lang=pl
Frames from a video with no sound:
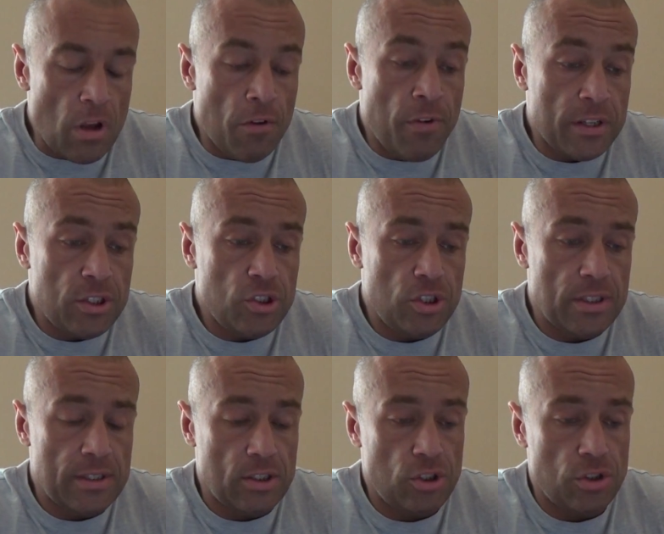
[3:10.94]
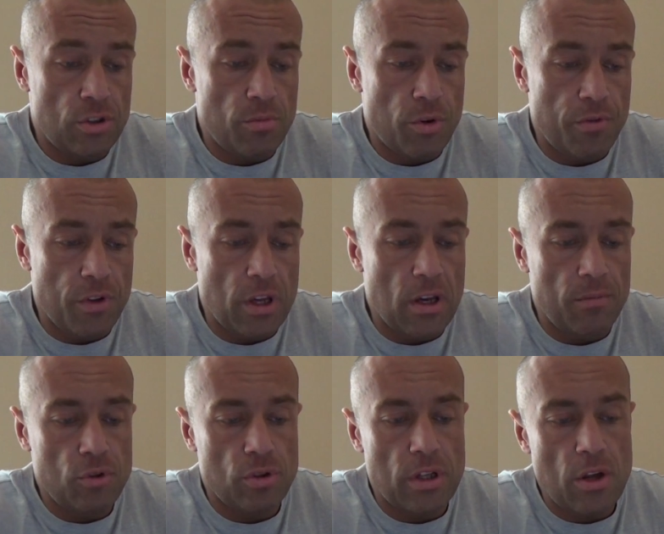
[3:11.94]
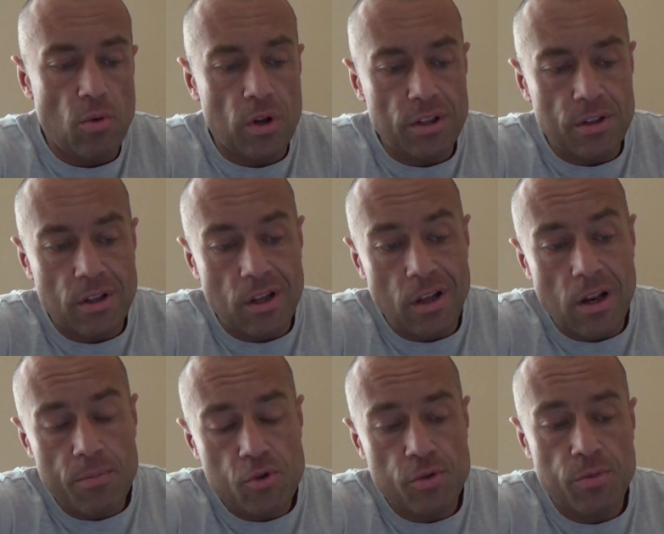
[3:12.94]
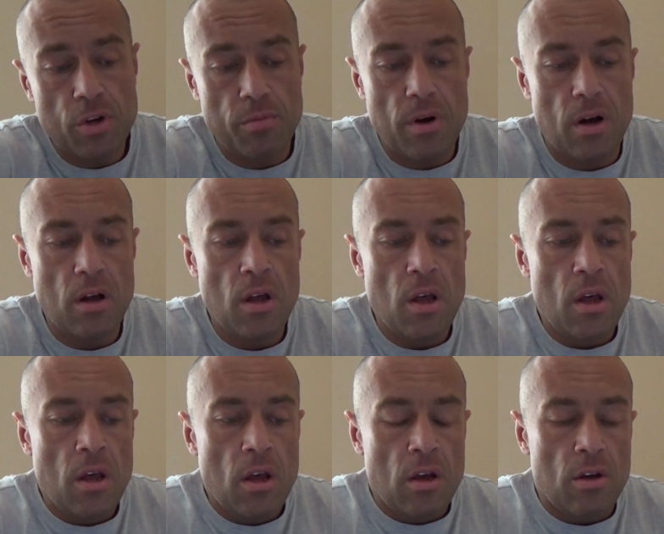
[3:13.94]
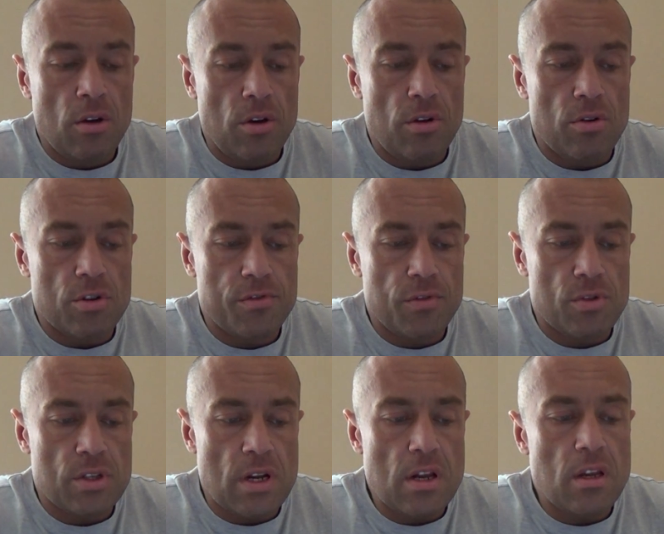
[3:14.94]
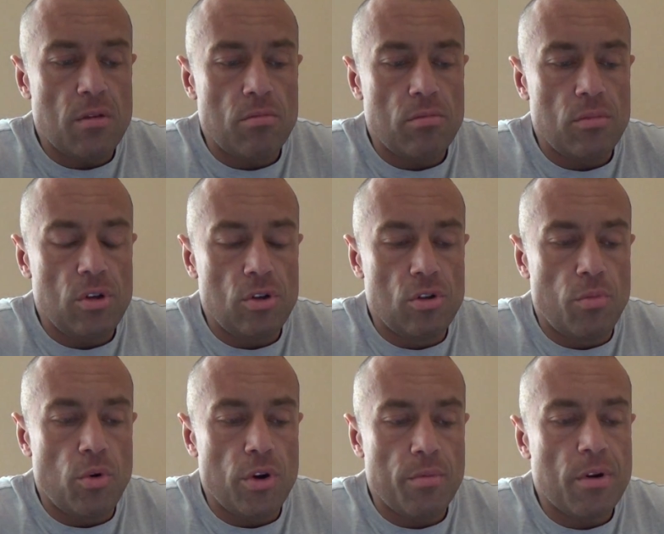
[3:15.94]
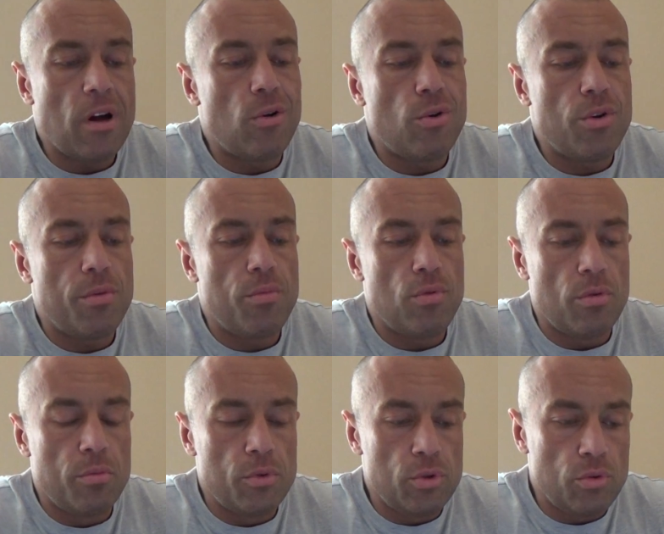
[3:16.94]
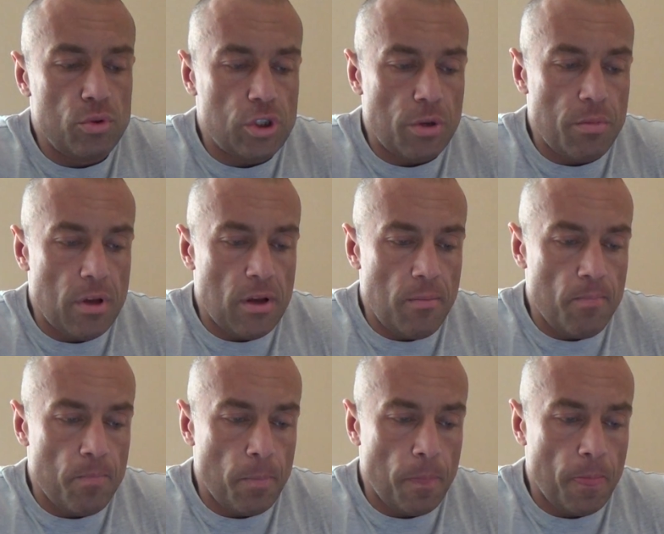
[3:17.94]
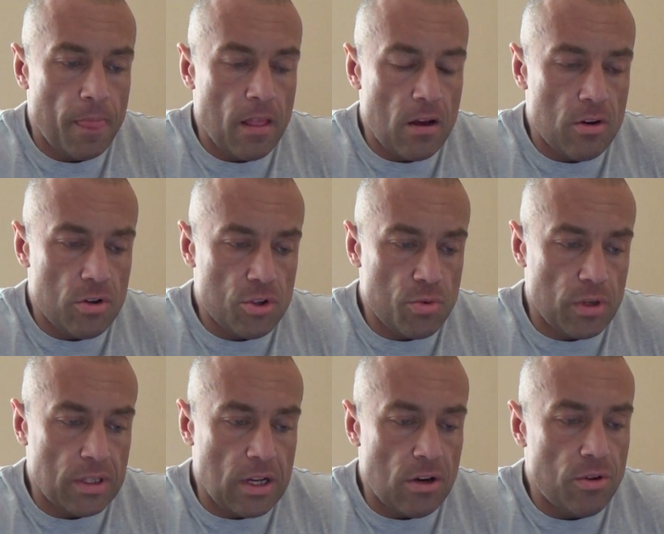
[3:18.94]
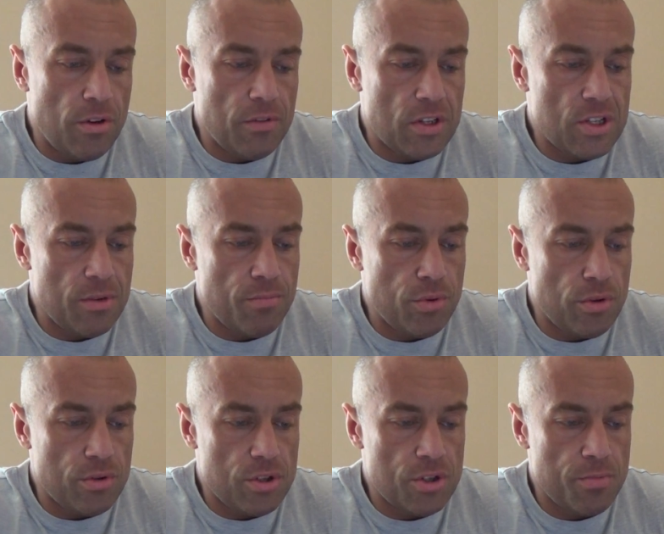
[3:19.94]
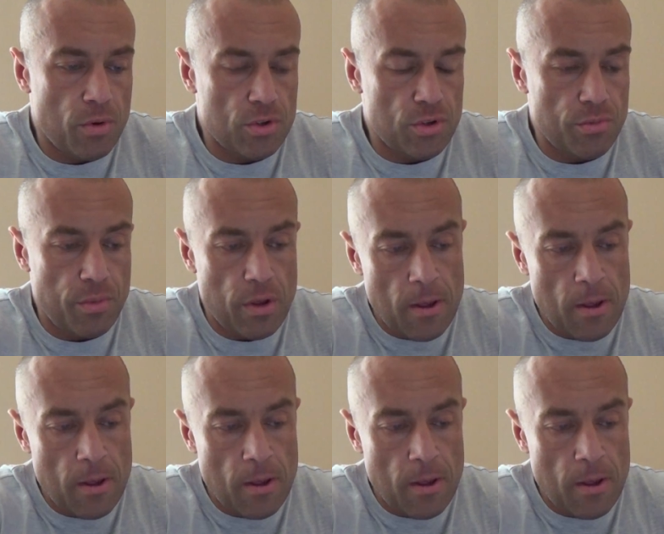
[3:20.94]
faktycznie jesteś endomorfikiem, to najlepszym chyba y, rozwiązaniem i doborem kalorii byłby u Ciebie mm, rozkład kalorii w następujący sposób.